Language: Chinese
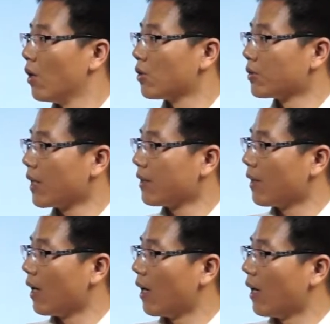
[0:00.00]
首先，
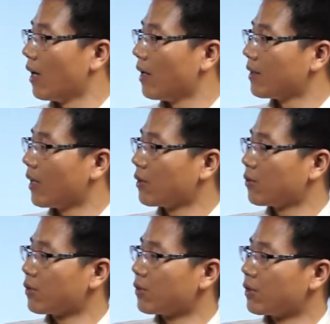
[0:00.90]
他
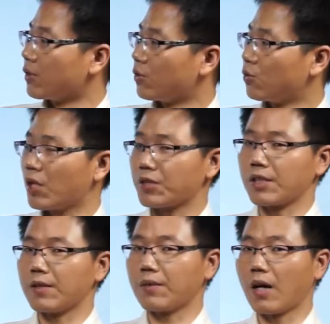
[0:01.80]
就是创
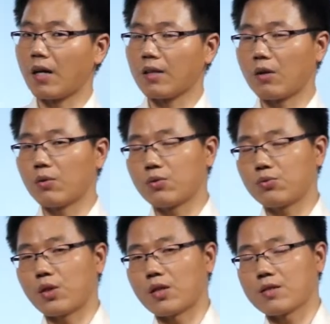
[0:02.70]
始人，他会
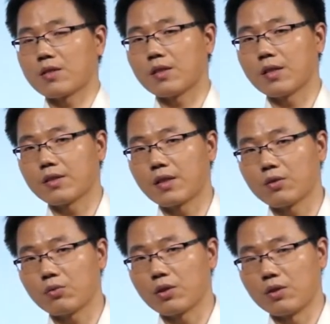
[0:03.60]
选择那
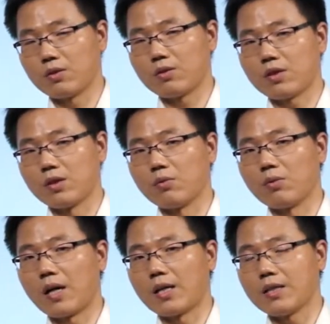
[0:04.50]
些对企业文
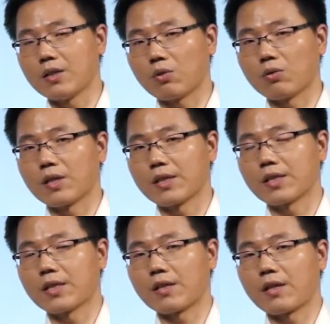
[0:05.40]
化认同那
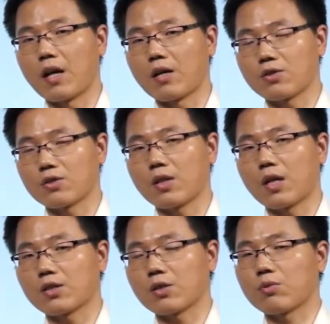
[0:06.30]
些人，使
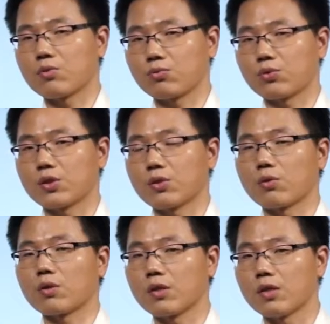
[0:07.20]
他成为组织里
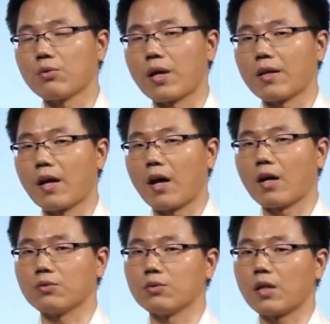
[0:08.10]
头的一员，
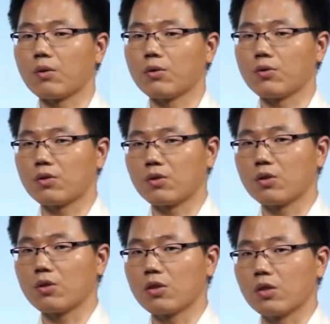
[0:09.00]
就是他会
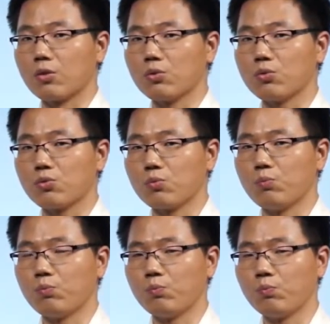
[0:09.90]
有。
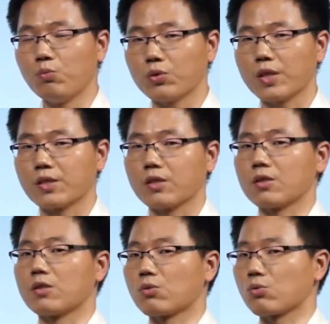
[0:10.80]
目的性
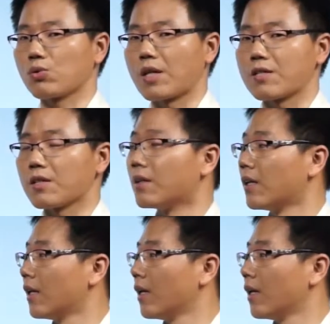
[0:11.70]
进行这种选择。